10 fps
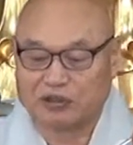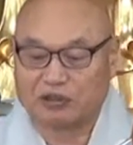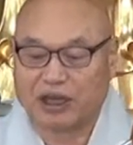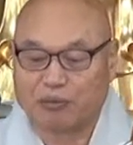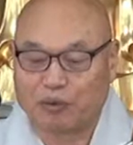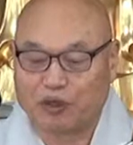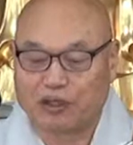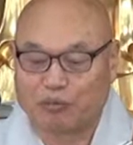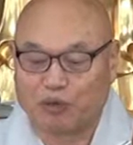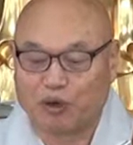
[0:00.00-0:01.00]
눈에
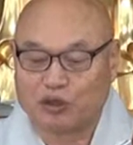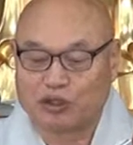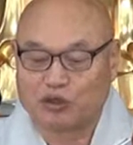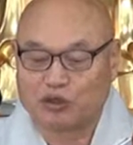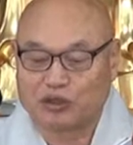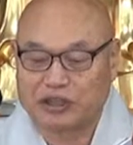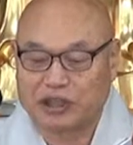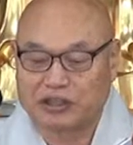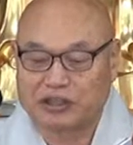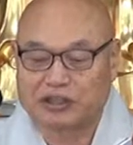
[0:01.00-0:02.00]
보이는 모든
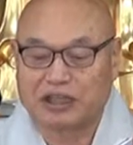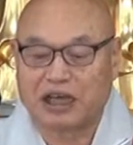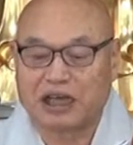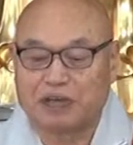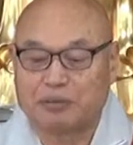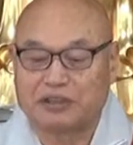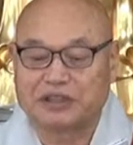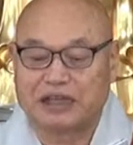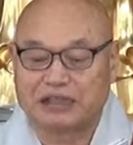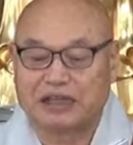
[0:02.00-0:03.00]
존재에서 다
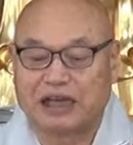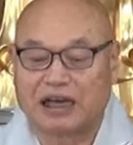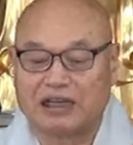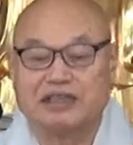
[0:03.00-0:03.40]
벗어났다.